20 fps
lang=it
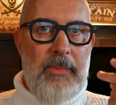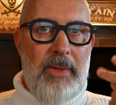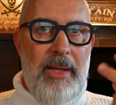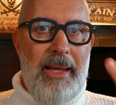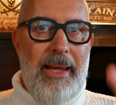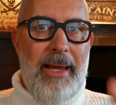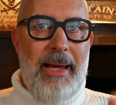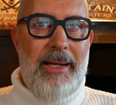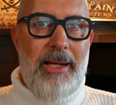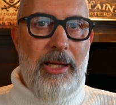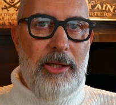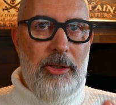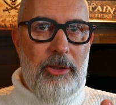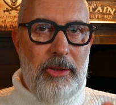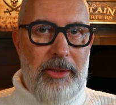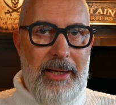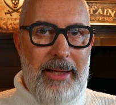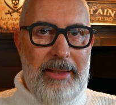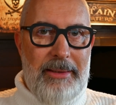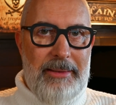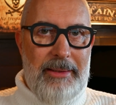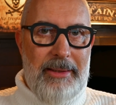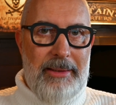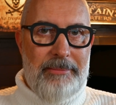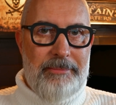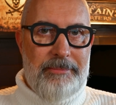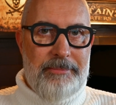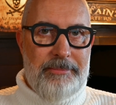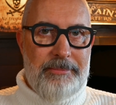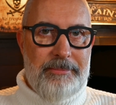e alla
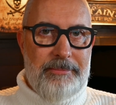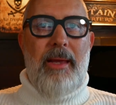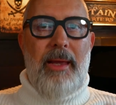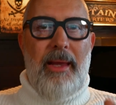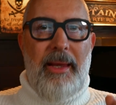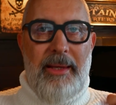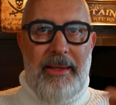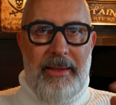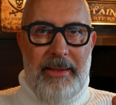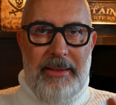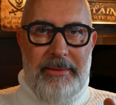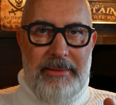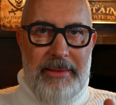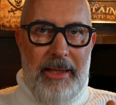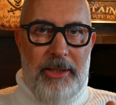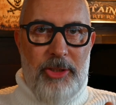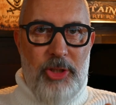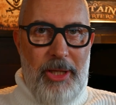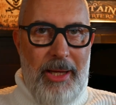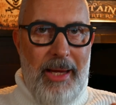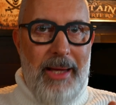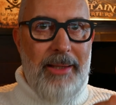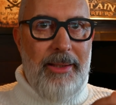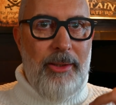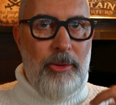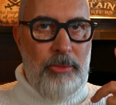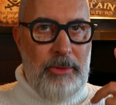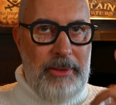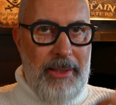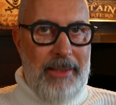corrente. In realtà c'è
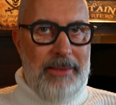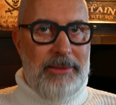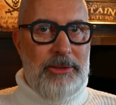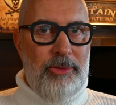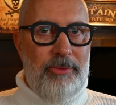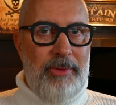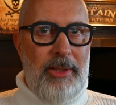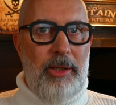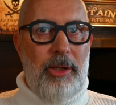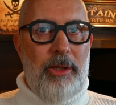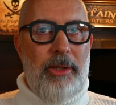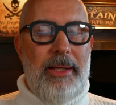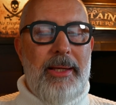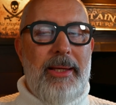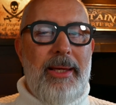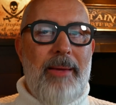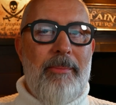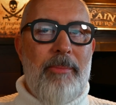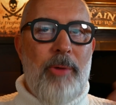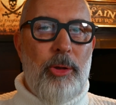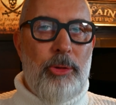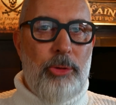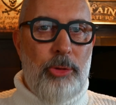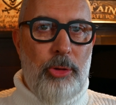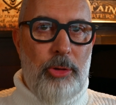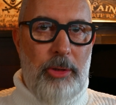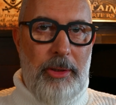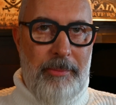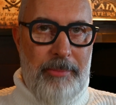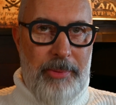anche un terzo valore che è
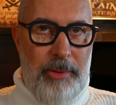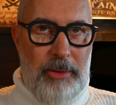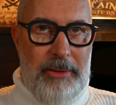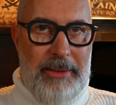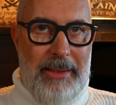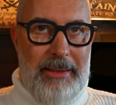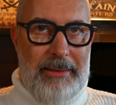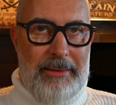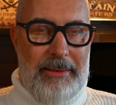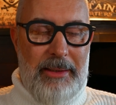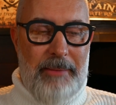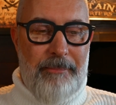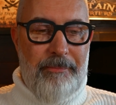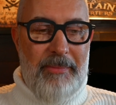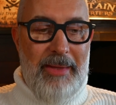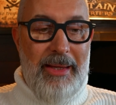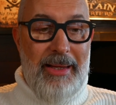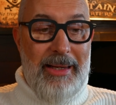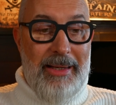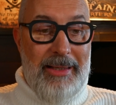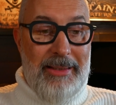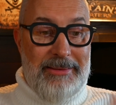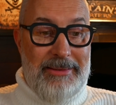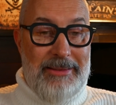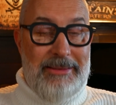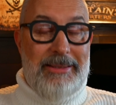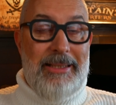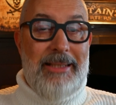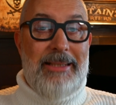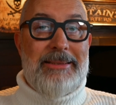molto importante, è la
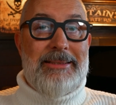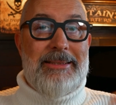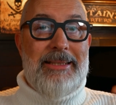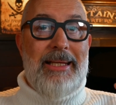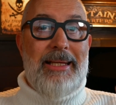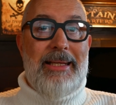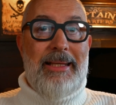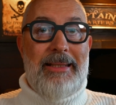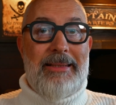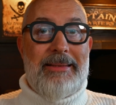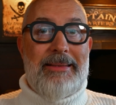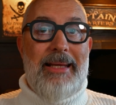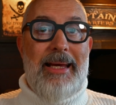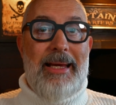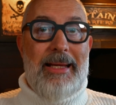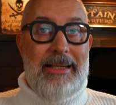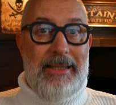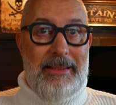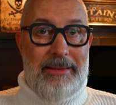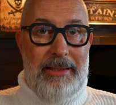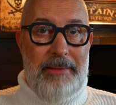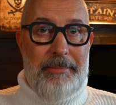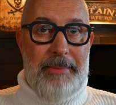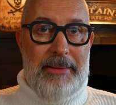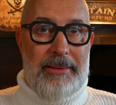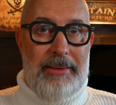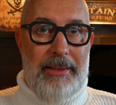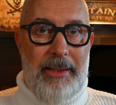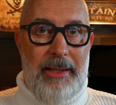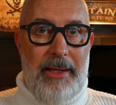resistenza interna della
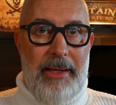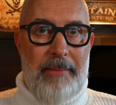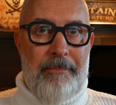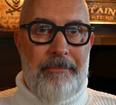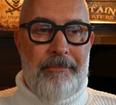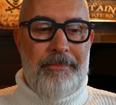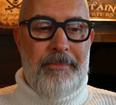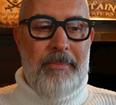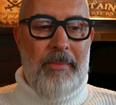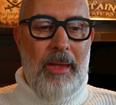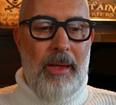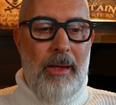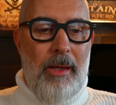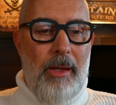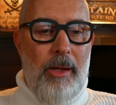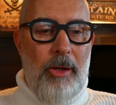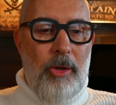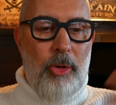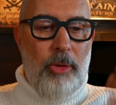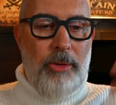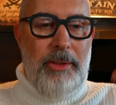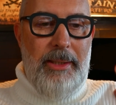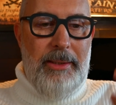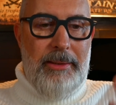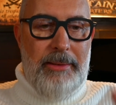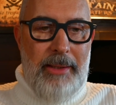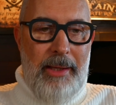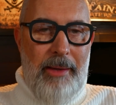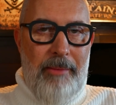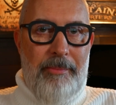batteria. Con
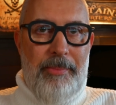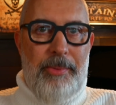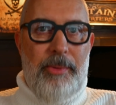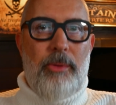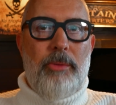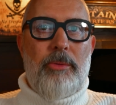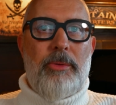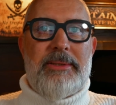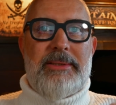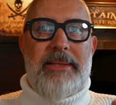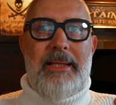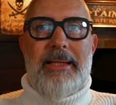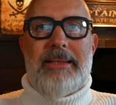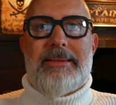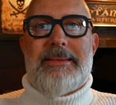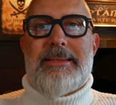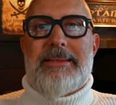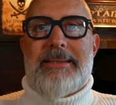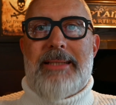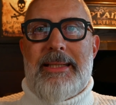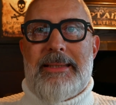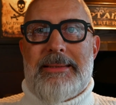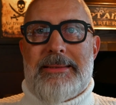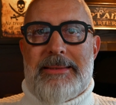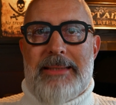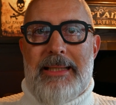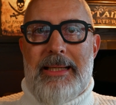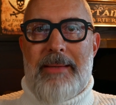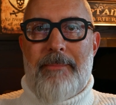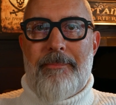il tempo questa
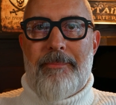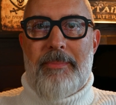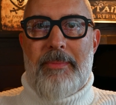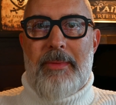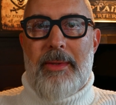resistenza